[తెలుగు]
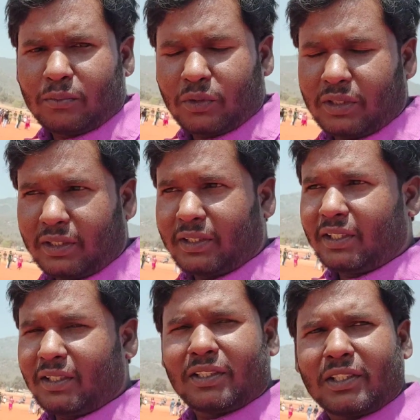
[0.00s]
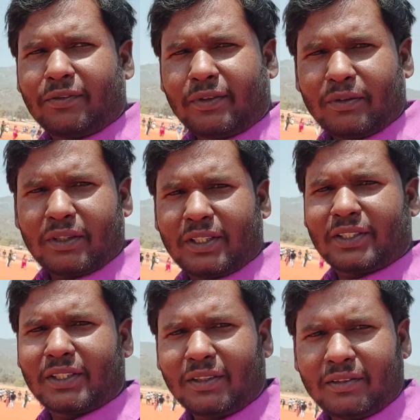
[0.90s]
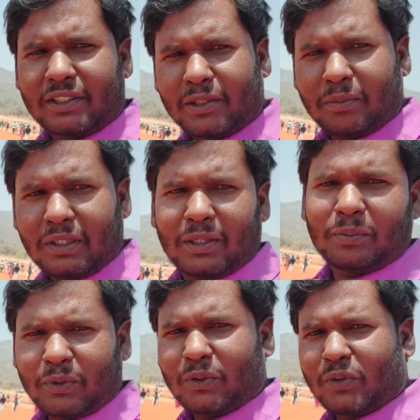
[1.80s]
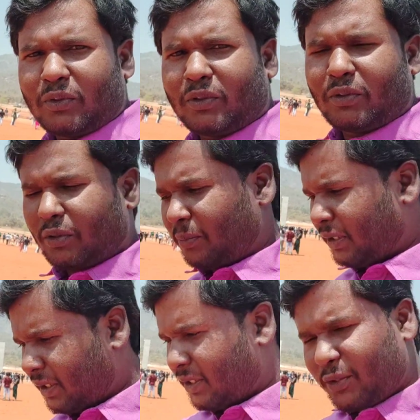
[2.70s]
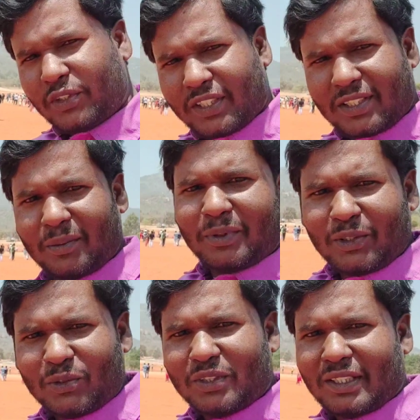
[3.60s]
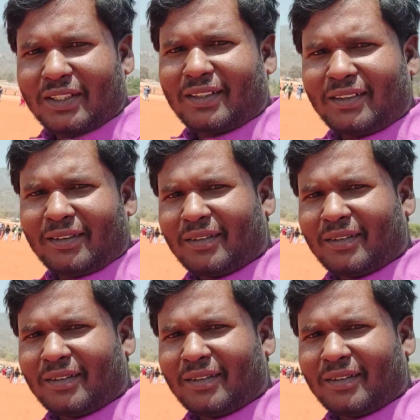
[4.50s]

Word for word: మొత్తానికి ఈషా ఫౌండేషన్ చిక్బల్లాపూర్ లోపల అనేది వచ్చేసామని చూసారుగా